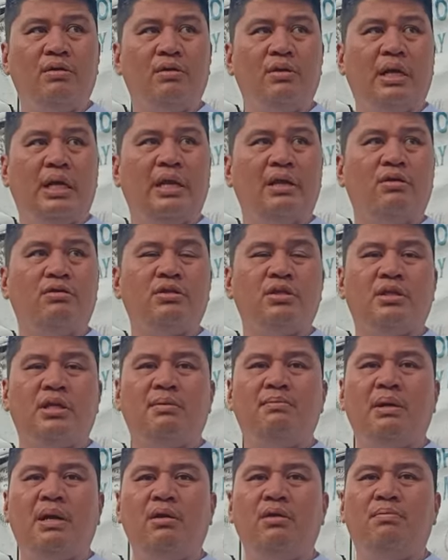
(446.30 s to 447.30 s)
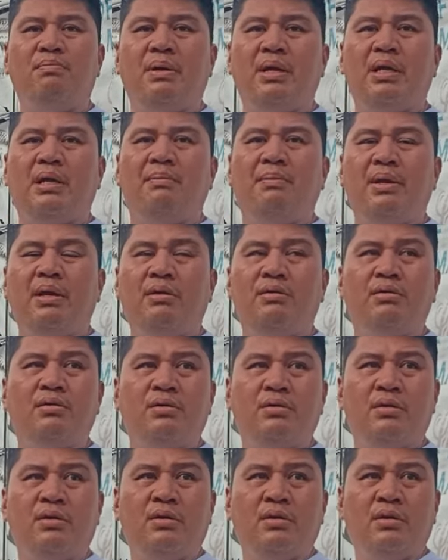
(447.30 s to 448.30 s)
oh, galing ako sa trabaho, panggabi ako.
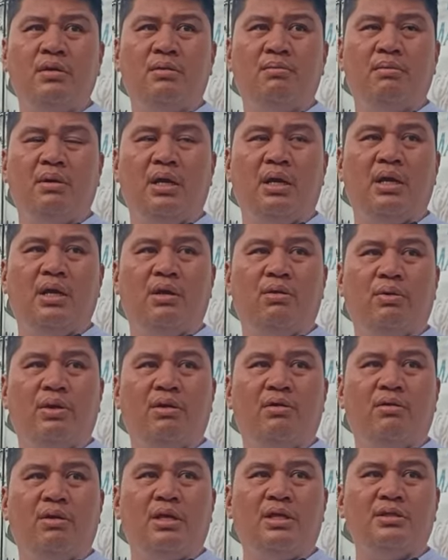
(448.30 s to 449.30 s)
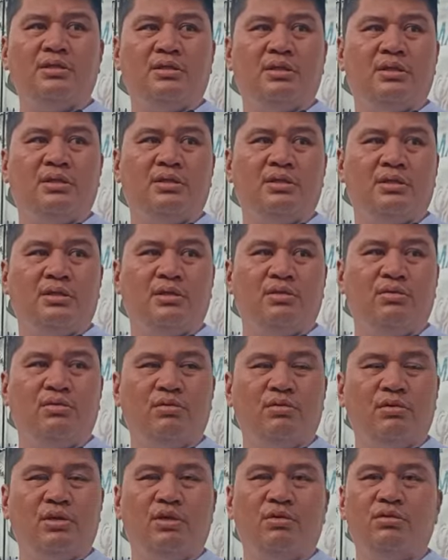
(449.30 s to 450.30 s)
Makakauwi ako alas 10,
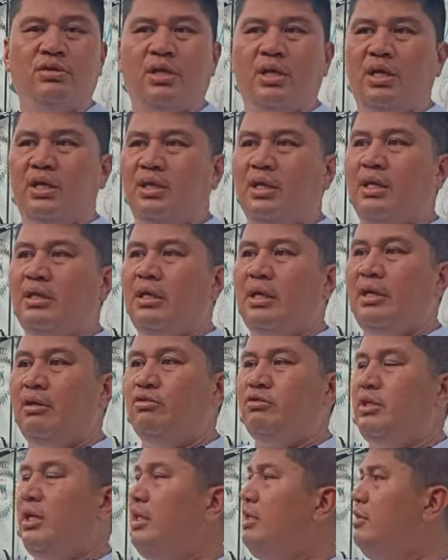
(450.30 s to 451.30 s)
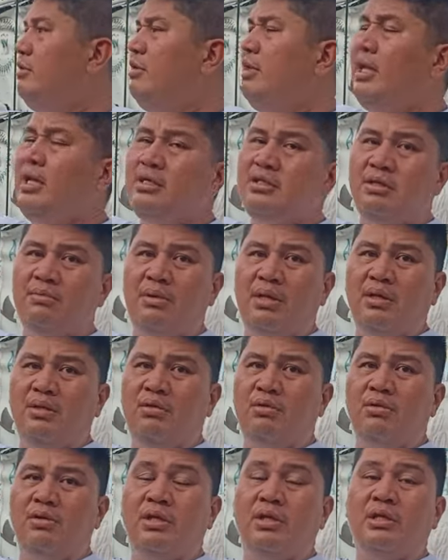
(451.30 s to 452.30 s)
kukunin ko sila, dadaling ko sila dito lang sa may
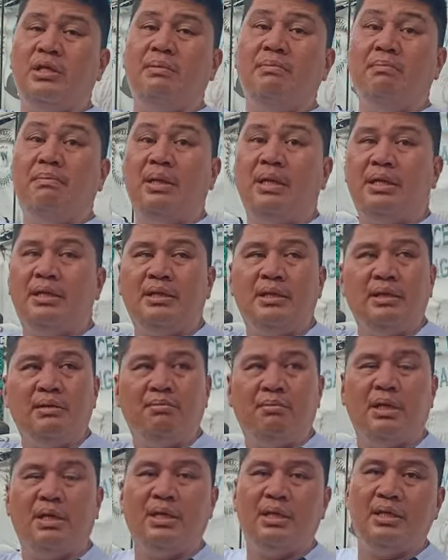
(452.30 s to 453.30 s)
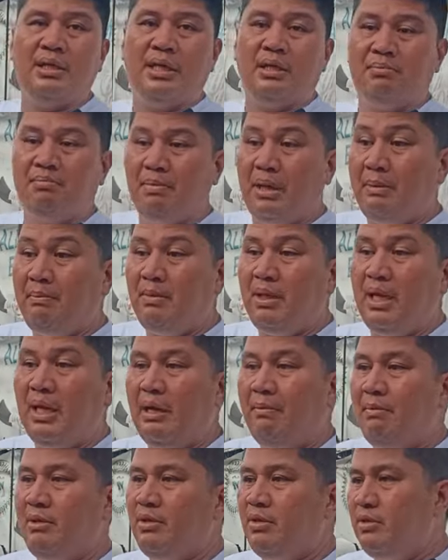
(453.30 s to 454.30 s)
dulo ng dampal eh. Mega 5
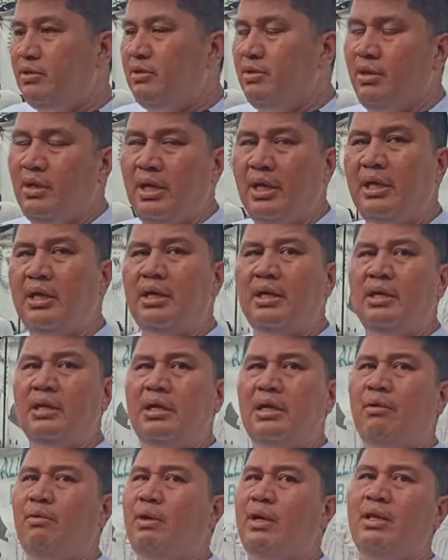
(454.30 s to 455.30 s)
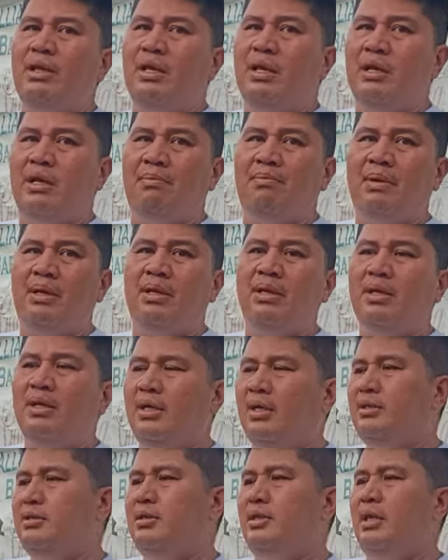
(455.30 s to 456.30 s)
kilometers, yun lang yung gawa nilang lipad.
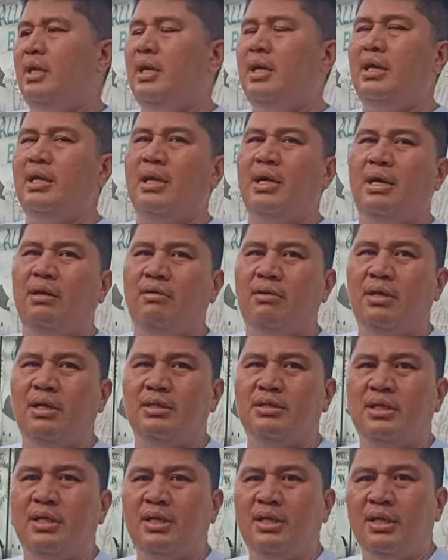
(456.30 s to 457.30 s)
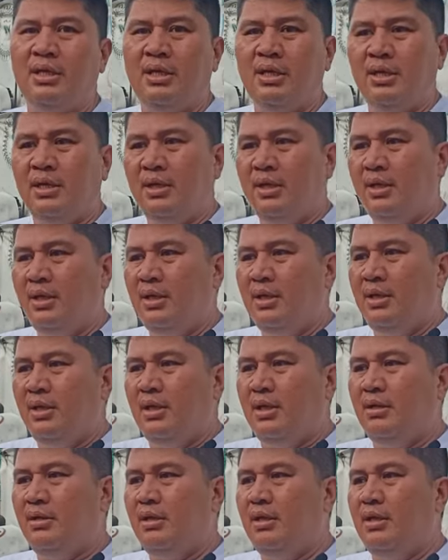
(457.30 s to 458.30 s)
Tapos hinahayaan ko lang kasi,
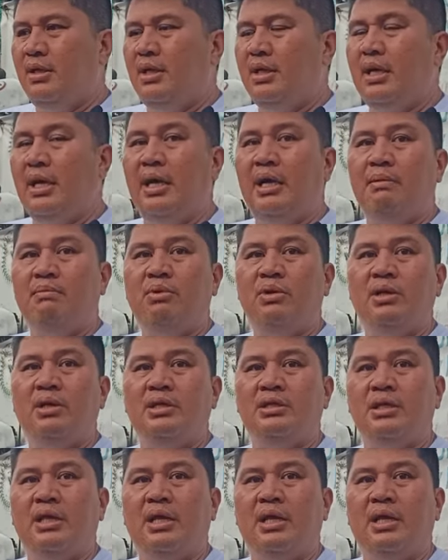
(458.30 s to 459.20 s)
ano eh, naghahabol na